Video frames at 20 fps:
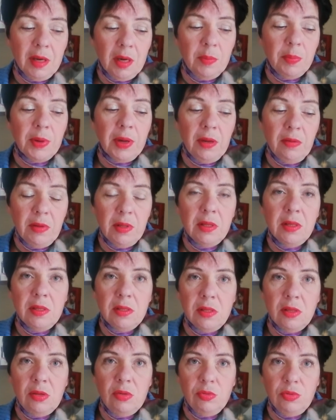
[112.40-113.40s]
как правило,
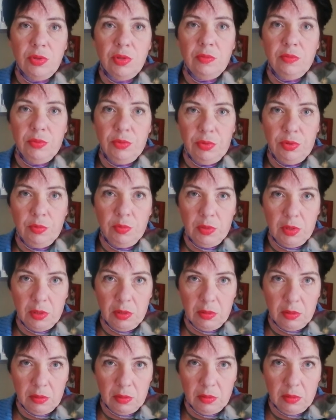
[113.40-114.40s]
эти люди, в
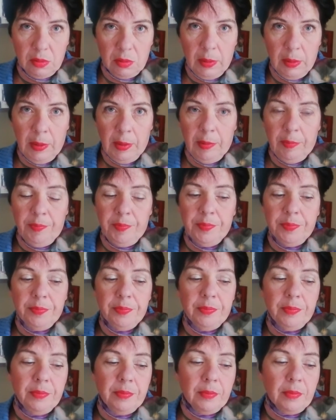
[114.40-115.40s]
общем-то,
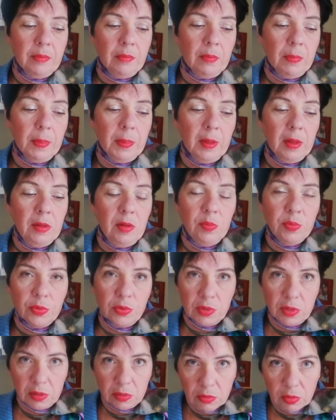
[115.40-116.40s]
не
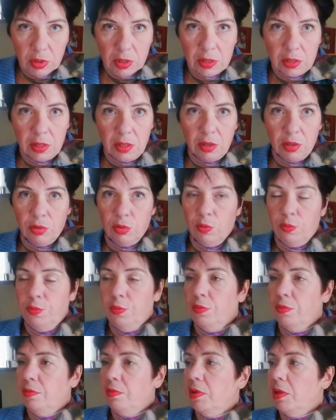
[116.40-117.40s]
просто уходили,
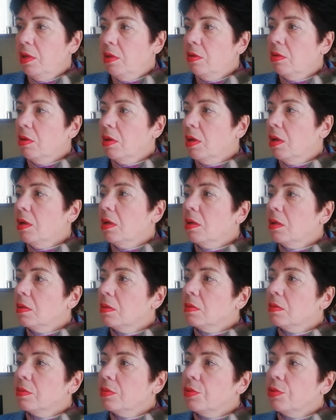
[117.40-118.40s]
хлопнув двери а,
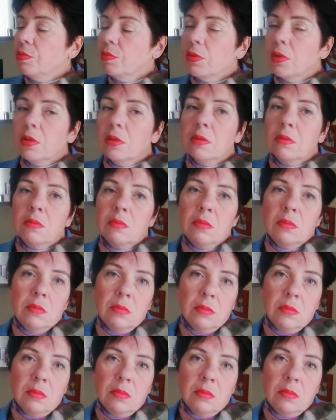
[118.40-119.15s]
в общем-то,